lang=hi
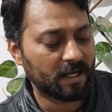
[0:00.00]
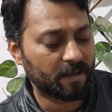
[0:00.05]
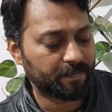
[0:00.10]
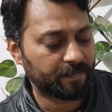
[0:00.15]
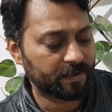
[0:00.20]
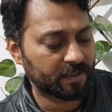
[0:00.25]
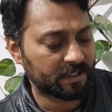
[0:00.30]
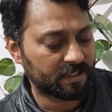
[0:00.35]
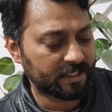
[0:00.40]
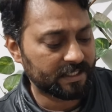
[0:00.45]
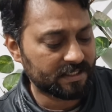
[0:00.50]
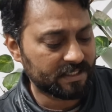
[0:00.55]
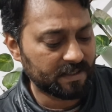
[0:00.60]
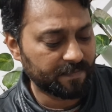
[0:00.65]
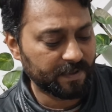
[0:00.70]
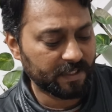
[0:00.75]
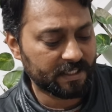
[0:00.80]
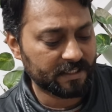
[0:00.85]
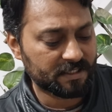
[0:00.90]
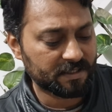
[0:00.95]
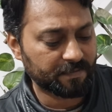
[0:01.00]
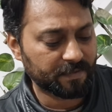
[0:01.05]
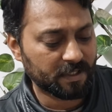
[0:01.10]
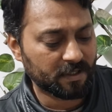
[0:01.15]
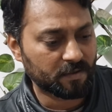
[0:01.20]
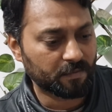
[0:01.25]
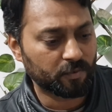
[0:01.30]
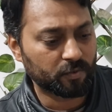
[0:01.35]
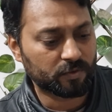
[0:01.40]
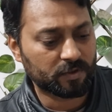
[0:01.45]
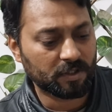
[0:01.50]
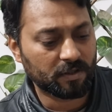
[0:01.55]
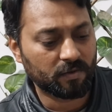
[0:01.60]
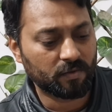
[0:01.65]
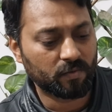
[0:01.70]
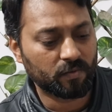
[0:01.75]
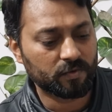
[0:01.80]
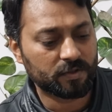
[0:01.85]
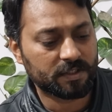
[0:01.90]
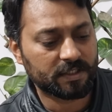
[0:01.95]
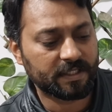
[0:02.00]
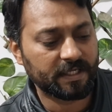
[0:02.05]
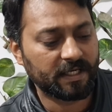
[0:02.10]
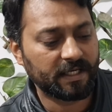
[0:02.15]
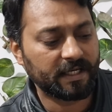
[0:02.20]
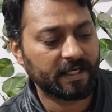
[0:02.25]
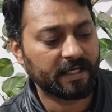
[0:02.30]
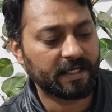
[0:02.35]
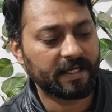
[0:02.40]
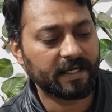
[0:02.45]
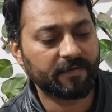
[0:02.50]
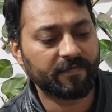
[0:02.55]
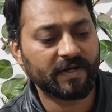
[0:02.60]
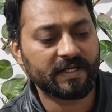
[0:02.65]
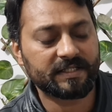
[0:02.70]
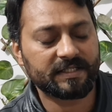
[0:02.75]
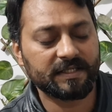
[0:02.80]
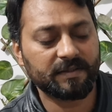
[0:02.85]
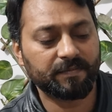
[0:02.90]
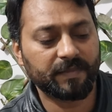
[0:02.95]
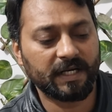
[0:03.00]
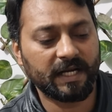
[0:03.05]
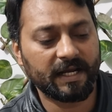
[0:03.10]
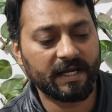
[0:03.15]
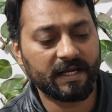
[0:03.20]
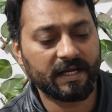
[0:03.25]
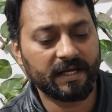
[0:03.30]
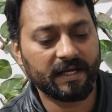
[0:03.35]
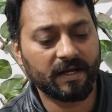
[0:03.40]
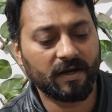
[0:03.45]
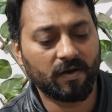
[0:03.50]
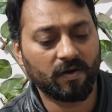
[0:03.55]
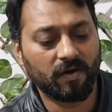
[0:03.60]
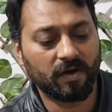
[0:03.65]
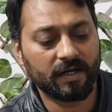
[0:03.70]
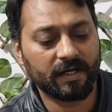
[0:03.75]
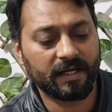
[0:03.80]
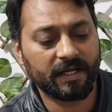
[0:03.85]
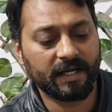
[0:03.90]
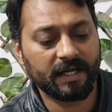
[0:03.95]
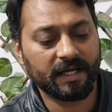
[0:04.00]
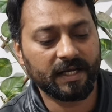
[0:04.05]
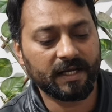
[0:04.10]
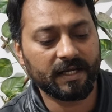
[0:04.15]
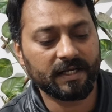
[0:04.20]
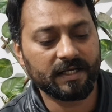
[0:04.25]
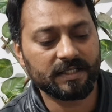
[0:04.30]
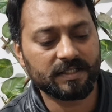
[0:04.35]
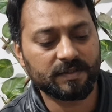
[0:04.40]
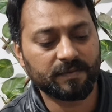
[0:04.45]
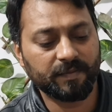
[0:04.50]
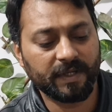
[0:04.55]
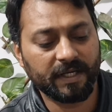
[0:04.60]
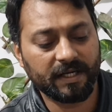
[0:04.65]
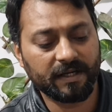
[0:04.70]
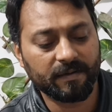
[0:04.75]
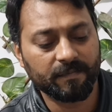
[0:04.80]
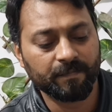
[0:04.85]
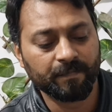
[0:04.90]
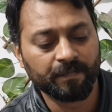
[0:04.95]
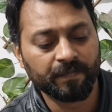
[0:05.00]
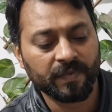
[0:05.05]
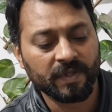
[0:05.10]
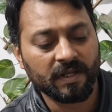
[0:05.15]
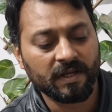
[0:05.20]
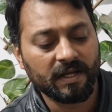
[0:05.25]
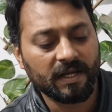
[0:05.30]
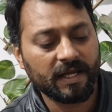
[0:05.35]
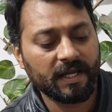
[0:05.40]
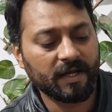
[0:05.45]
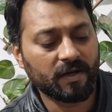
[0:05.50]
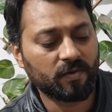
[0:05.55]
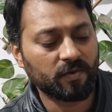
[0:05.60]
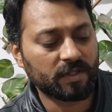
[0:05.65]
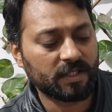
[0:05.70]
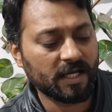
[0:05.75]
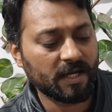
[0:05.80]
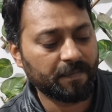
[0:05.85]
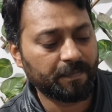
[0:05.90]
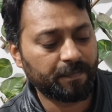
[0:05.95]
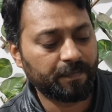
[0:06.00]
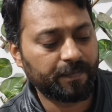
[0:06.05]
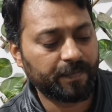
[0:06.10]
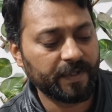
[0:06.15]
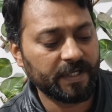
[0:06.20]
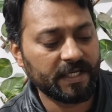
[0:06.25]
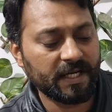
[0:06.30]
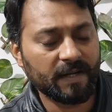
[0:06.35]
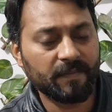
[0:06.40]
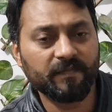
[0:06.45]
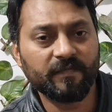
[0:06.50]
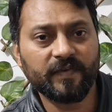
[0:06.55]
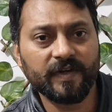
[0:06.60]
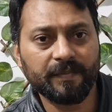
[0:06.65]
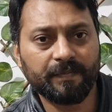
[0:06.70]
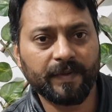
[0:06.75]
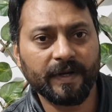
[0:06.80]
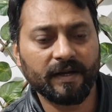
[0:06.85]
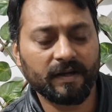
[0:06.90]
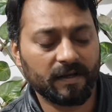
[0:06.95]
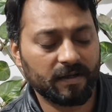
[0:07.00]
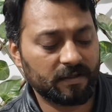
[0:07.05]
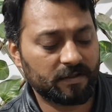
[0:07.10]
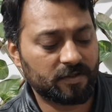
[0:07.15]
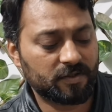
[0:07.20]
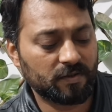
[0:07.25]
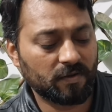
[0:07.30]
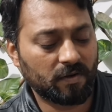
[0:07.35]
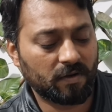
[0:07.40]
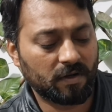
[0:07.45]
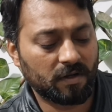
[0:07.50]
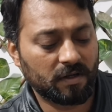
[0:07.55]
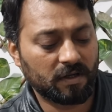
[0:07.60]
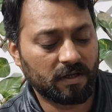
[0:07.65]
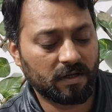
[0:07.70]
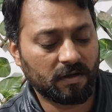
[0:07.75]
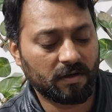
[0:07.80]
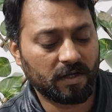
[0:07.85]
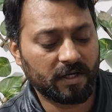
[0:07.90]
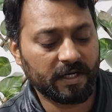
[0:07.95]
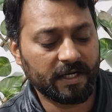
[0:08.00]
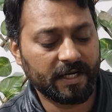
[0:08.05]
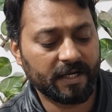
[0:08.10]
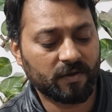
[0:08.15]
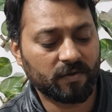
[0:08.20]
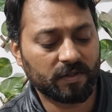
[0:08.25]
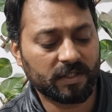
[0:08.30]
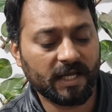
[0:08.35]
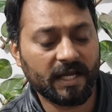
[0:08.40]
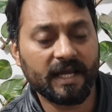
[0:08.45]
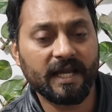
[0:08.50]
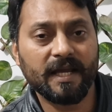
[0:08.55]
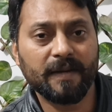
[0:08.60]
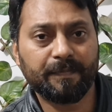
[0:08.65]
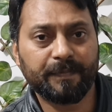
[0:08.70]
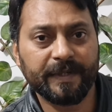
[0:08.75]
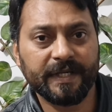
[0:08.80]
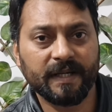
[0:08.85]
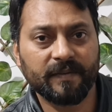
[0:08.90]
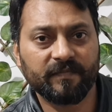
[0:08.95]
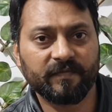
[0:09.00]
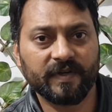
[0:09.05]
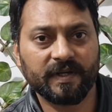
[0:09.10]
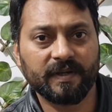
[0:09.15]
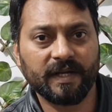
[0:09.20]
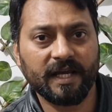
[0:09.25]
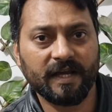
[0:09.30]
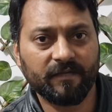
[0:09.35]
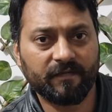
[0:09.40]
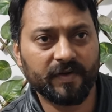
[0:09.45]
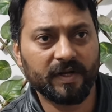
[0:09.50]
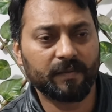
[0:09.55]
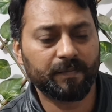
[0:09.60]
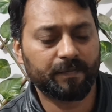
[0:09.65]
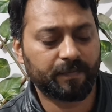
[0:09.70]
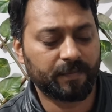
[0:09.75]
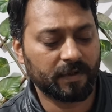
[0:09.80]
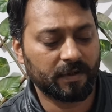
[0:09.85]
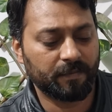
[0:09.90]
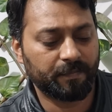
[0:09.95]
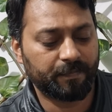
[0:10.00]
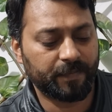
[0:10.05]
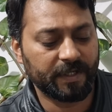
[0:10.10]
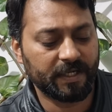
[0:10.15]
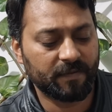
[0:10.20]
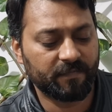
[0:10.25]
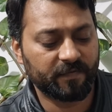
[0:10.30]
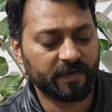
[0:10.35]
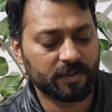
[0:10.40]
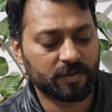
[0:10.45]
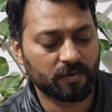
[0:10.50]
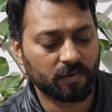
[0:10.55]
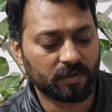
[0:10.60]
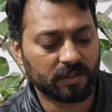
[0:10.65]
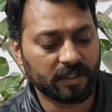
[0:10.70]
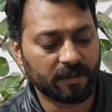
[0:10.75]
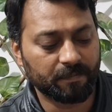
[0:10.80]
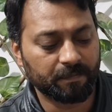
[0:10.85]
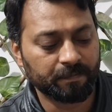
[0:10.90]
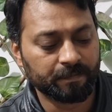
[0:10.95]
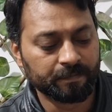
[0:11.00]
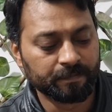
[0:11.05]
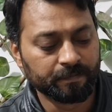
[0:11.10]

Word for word: आप किसी भी किस्म के कबूतर हों उसके लिए ये वैक्सीन बनाई गई है और ये इसमें एक होता है पीएमवी और एक होता है एपीएमवी एवियन पीएमवी जो होता है